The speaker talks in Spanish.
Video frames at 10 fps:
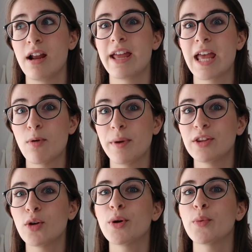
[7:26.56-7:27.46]
en qué
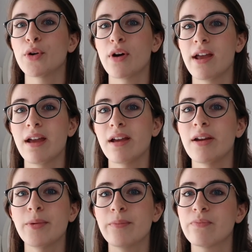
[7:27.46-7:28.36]
momento, pero bueno,
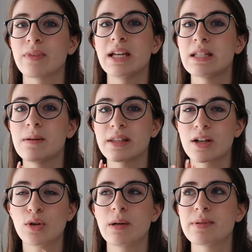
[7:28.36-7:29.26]
eh, estaba
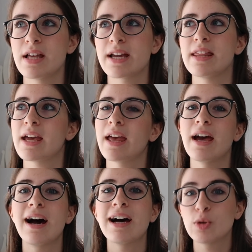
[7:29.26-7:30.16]
tan colapsada que dije,
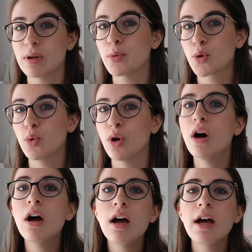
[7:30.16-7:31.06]

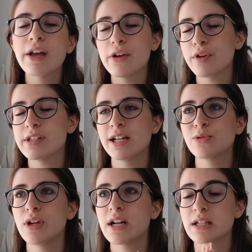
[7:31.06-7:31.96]
y fui sin
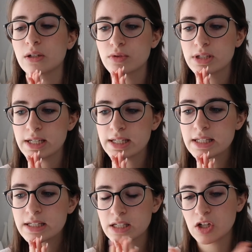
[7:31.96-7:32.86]
estudiar, he sacado un
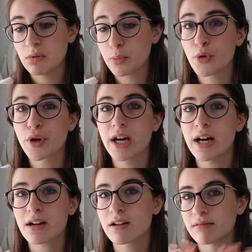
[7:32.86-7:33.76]
6, así que no me puedo
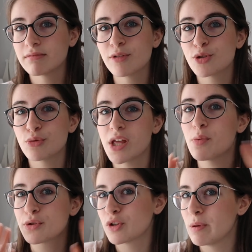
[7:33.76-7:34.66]
quejar. Mm, no he
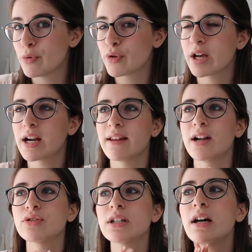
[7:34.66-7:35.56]
estudiado, pues no me puedo quejar de la
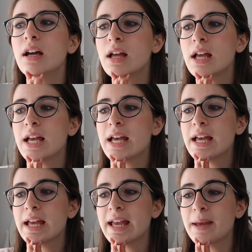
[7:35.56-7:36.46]
nota.
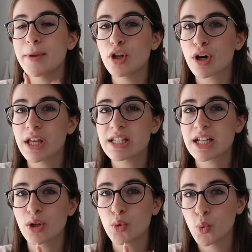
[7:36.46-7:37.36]
Eh, biología he
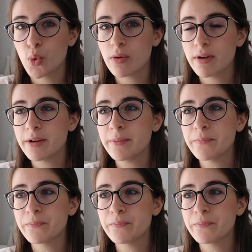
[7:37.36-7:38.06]
sacado un 9.